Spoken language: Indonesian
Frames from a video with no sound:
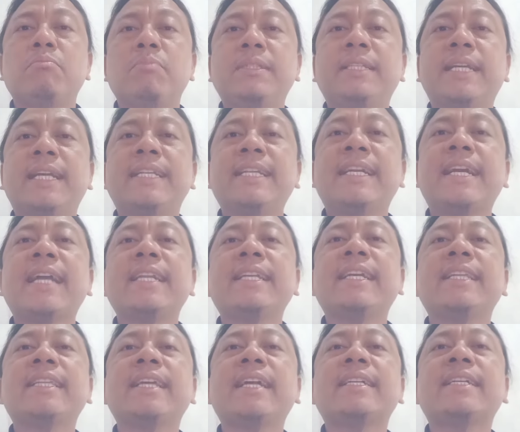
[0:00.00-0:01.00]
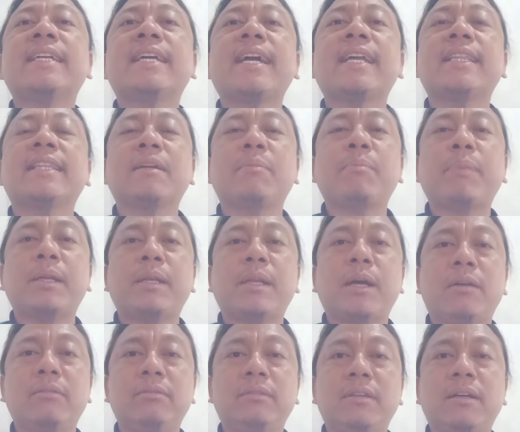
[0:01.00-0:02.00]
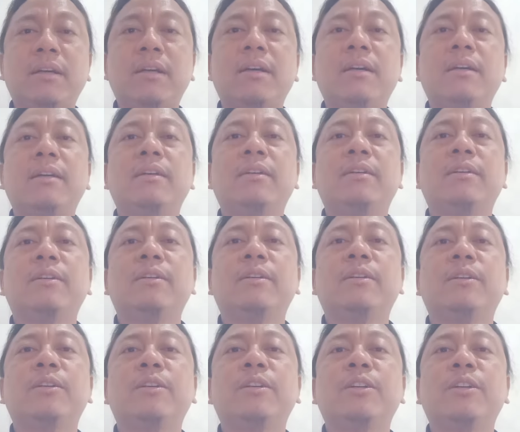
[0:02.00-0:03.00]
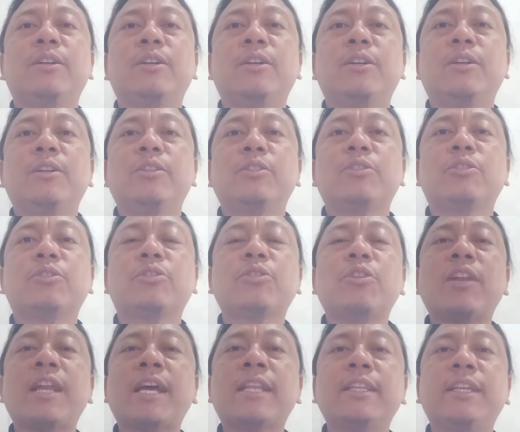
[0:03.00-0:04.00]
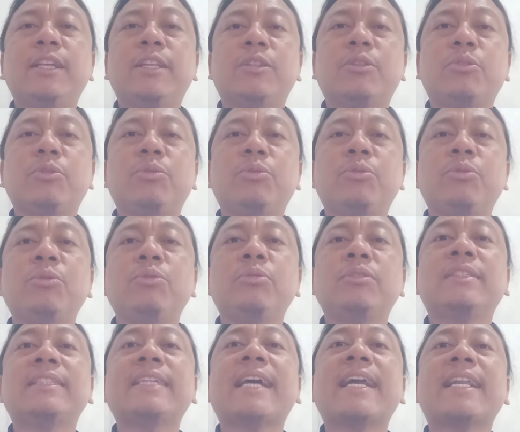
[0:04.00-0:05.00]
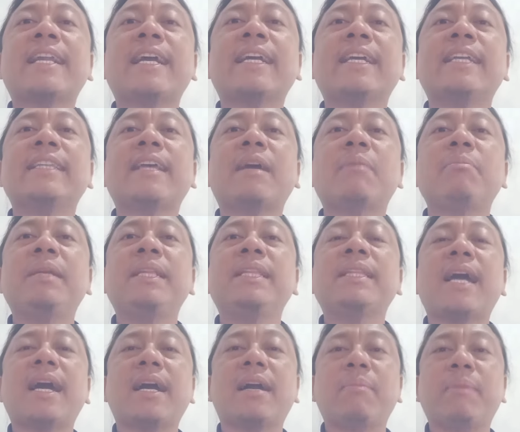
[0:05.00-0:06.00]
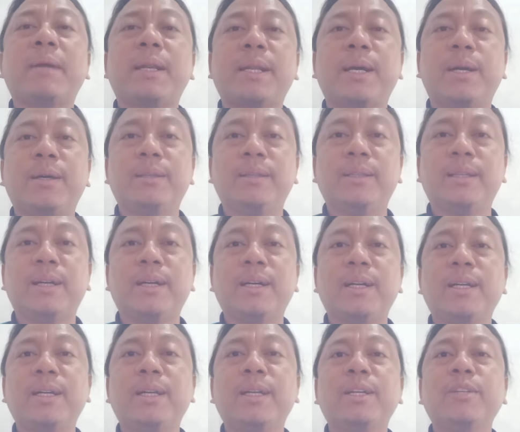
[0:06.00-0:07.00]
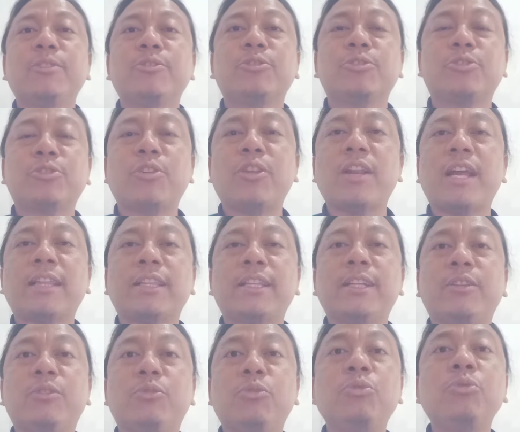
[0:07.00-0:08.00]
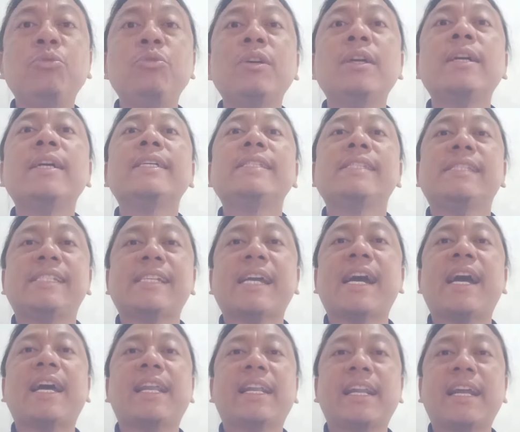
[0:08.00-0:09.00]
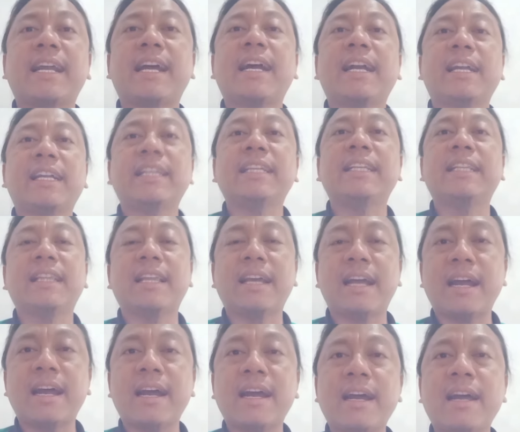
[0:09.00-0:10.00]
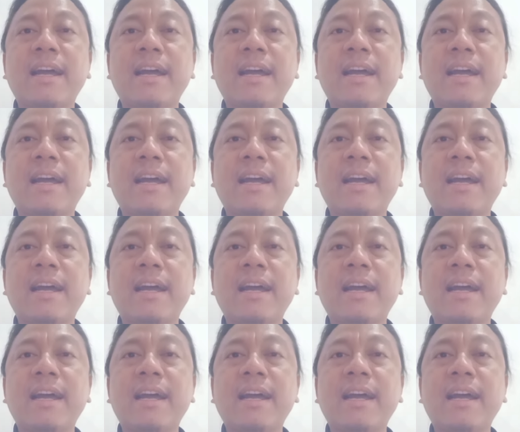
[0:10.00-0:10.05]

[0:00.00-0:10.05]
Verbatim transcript: menjadikan kita dekat kepada Allah sholat itu cara kita minta kepada Allah sholat itu cara kita